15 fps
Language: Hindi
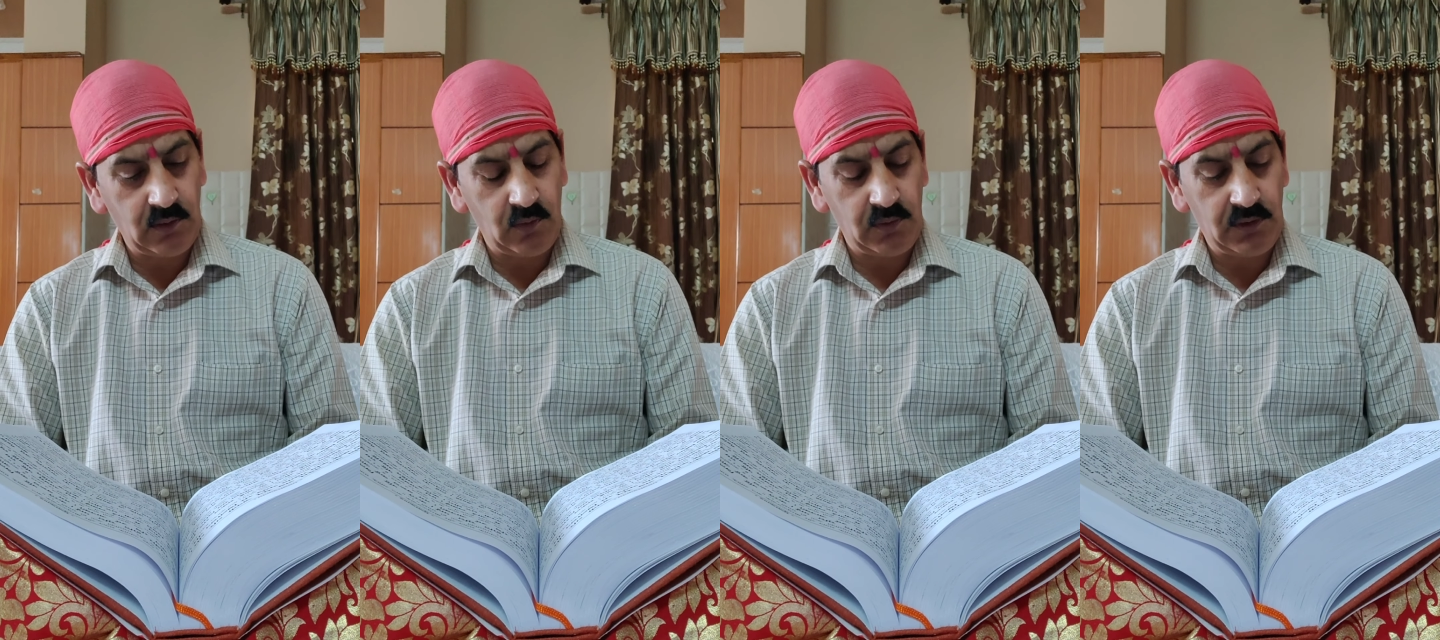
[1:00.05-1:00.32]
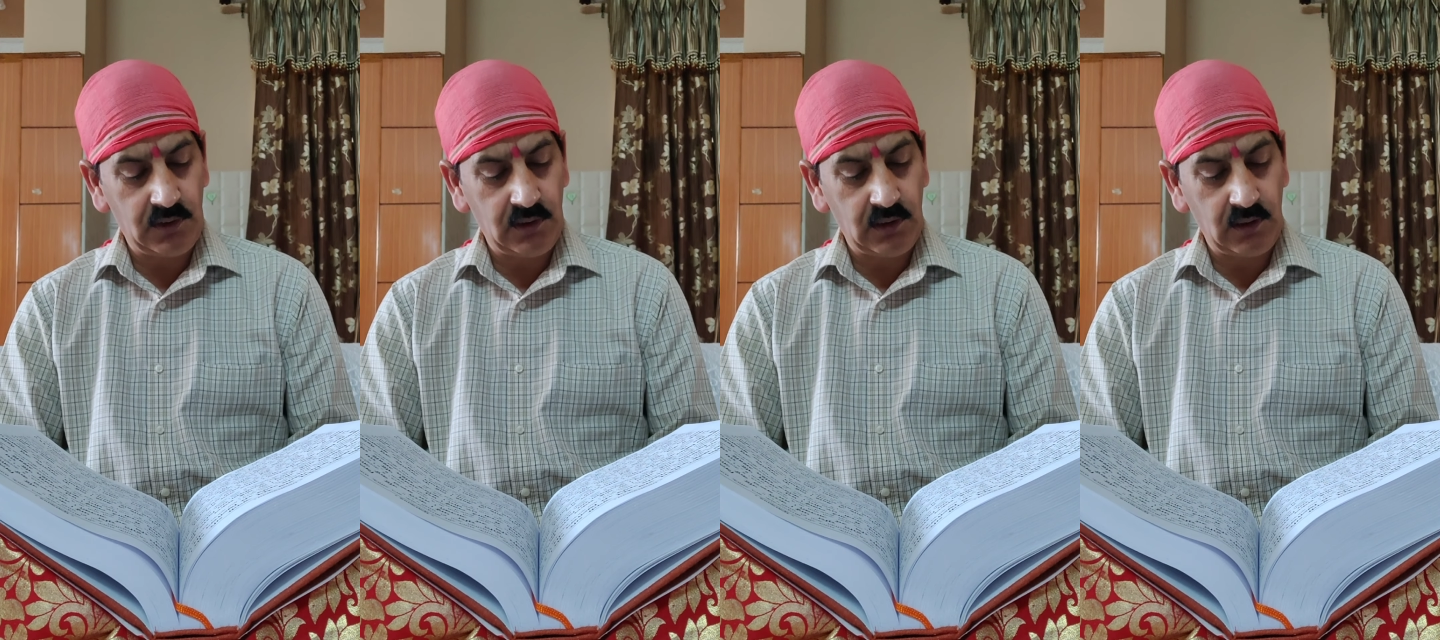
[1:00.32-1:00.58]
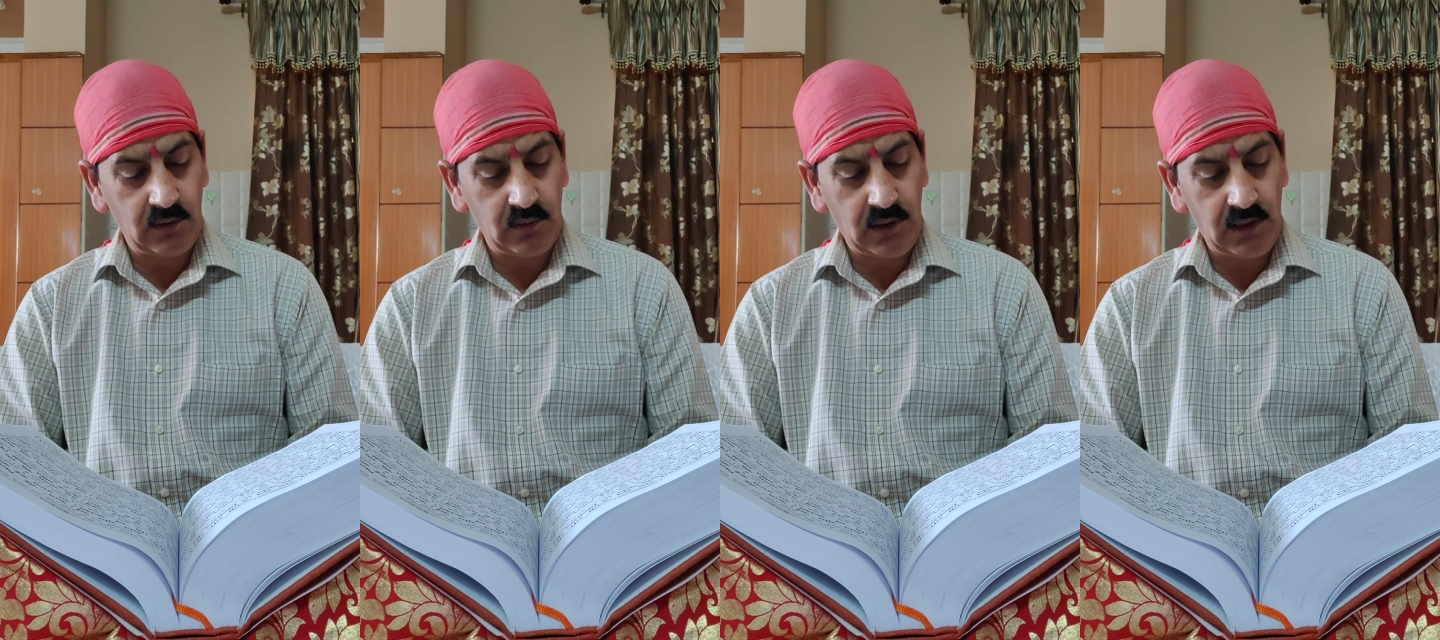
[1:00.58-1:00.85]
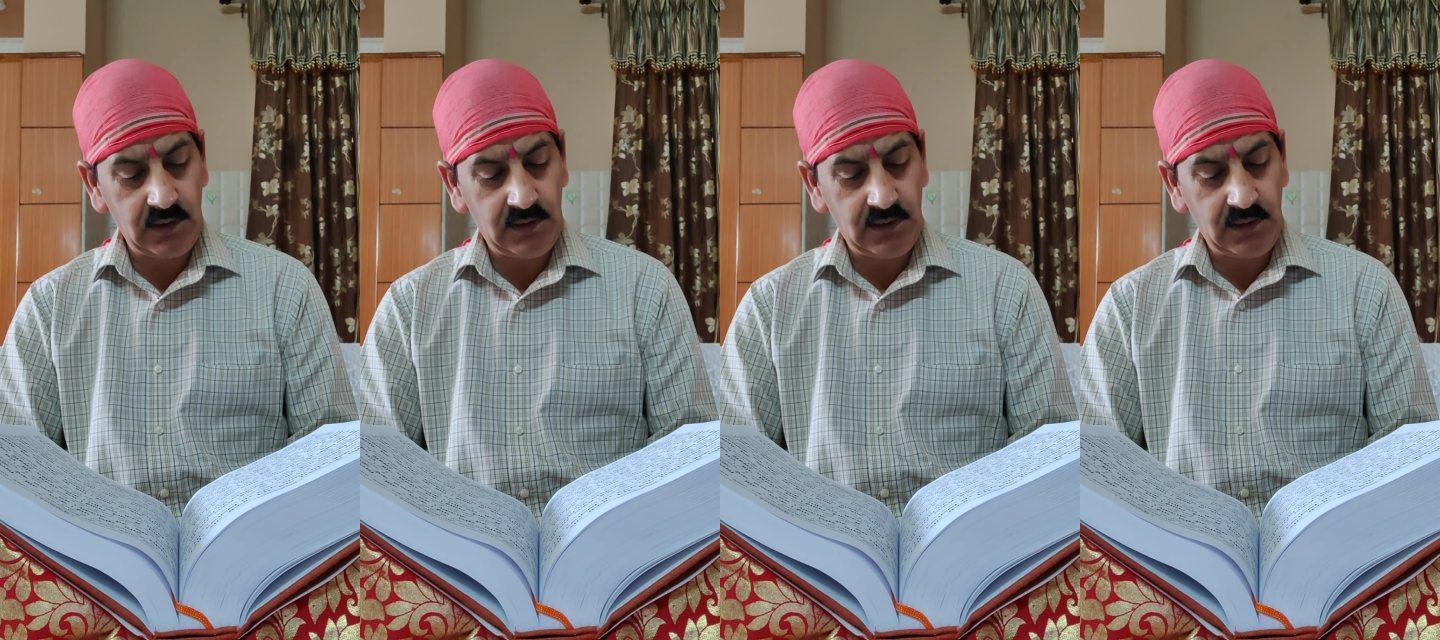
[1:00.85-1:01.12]
करो श्री
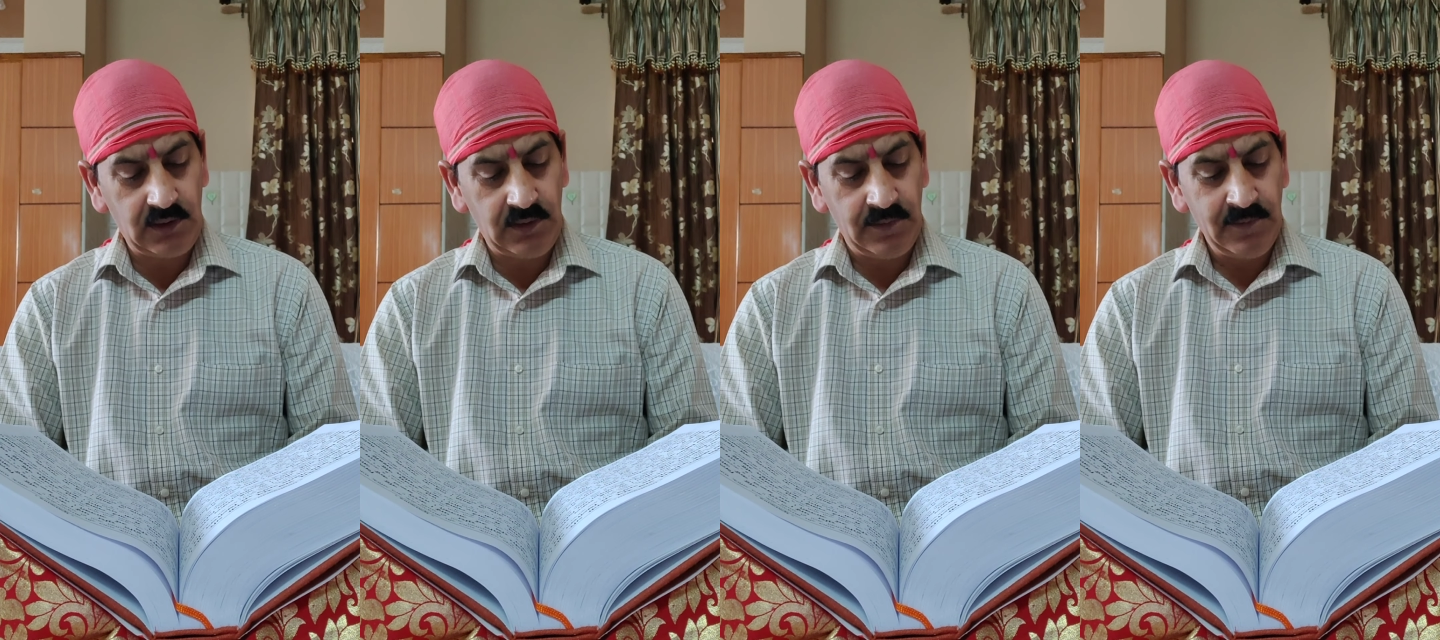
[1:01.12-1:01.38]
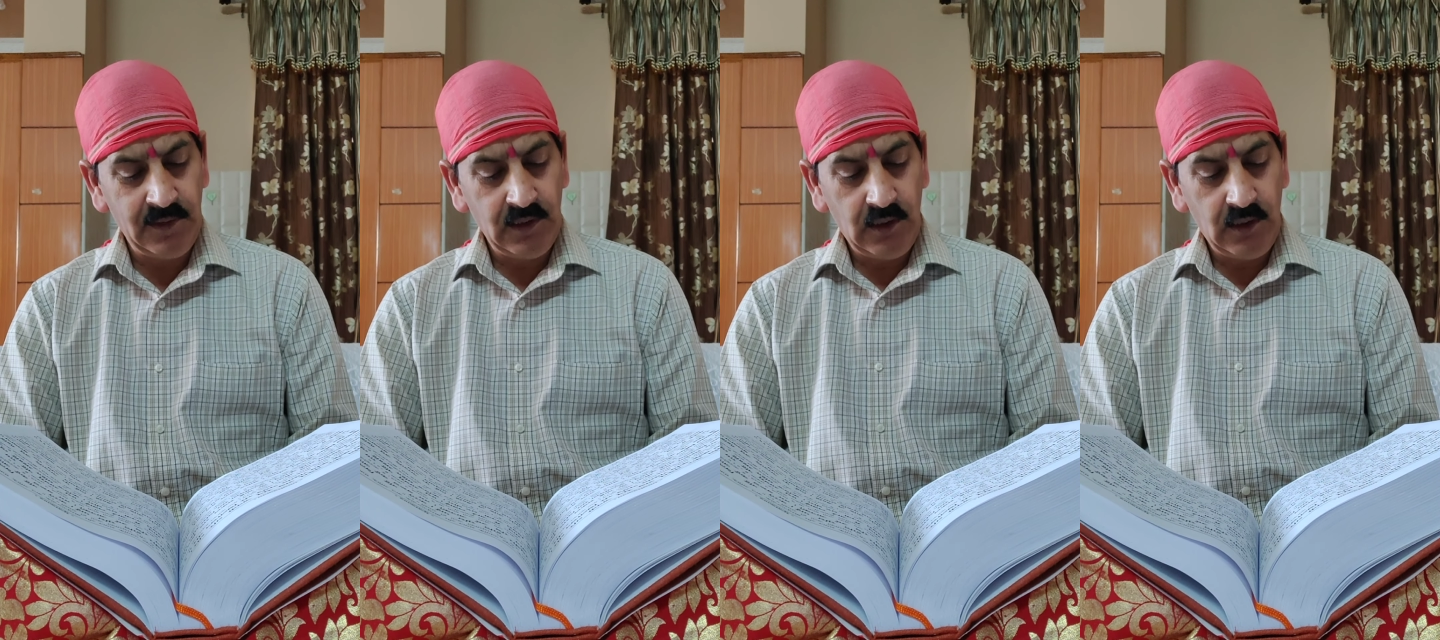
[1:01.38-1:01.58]
रघुनाथ जी की